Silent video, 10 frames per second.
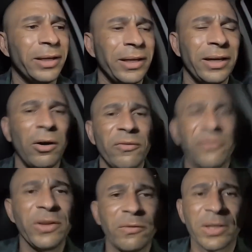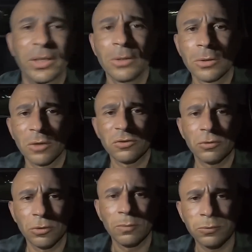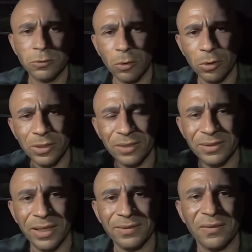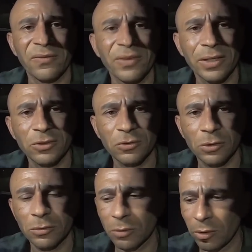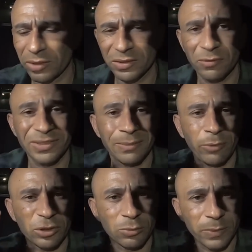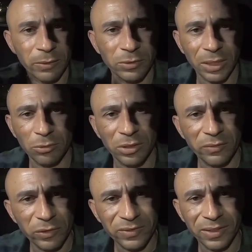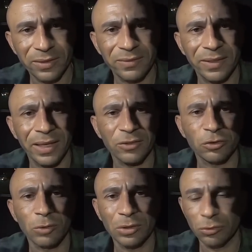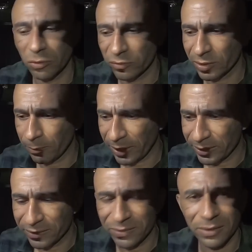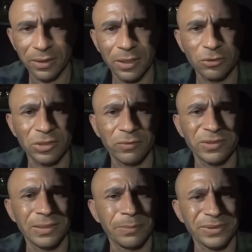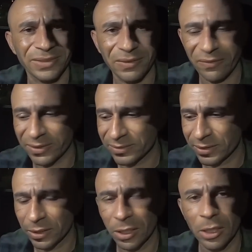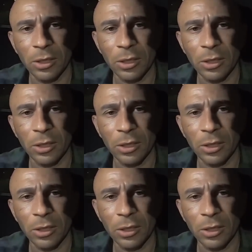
é, ao vivo aqui no nosso grupo, toda terça-feira às 18 horas, e você pode me perguntar o que você quiser, a sua dúvida para iniciante, o que você precisa fazer.